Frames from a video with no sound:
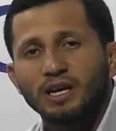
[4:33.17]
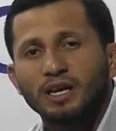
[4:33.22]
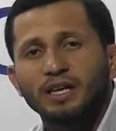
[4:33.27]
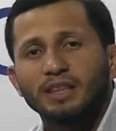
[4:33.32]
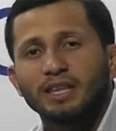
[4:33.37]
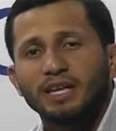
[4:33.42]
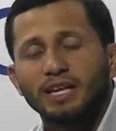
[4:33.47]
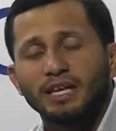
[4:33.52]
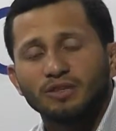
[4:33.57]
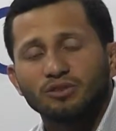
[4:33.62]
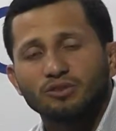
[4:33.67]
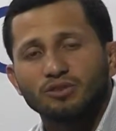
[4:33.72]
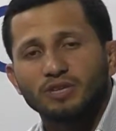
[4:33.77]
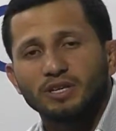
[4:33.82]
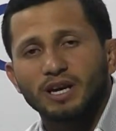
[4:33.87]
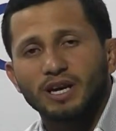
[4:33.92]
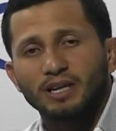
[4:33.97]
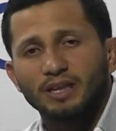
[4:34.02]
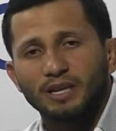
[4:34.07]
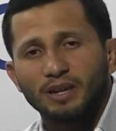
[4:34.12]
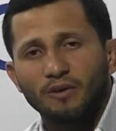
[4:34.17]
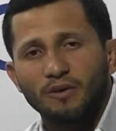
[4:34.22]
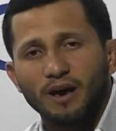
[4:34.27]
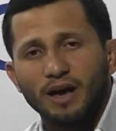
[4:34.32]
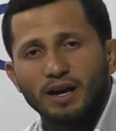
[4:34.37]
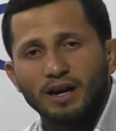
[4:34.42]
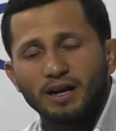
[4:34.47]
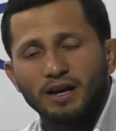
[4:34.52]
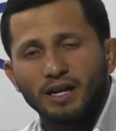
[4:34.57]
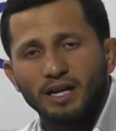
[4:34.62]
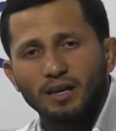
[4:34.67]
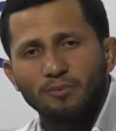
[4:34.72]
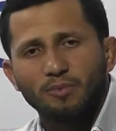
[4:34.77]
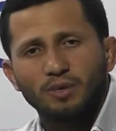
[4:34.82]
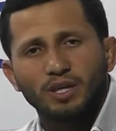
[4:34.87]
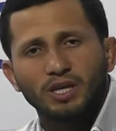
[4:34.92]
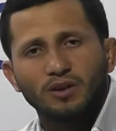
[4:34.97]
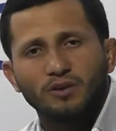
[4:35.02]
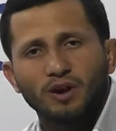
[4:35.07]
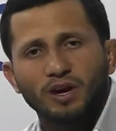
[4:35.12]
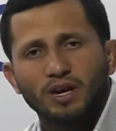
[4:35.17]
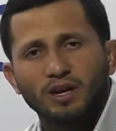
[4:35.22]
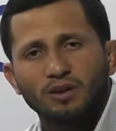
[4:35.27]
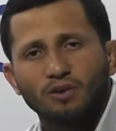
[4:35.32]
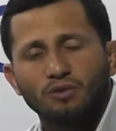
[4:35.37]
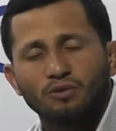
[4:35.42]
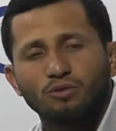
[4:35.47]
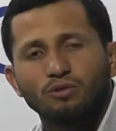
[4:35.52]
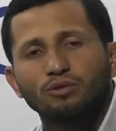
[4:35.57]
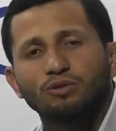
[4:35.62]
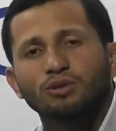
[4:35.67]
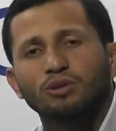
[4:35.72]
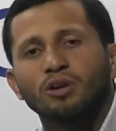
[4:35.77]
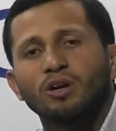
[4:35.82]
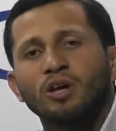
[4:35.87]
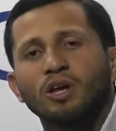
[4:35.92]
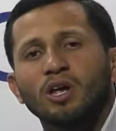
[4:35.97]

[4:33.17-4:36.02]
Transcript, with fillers: de la sociedad a trabajar en equipo, a trabajar en conjunto,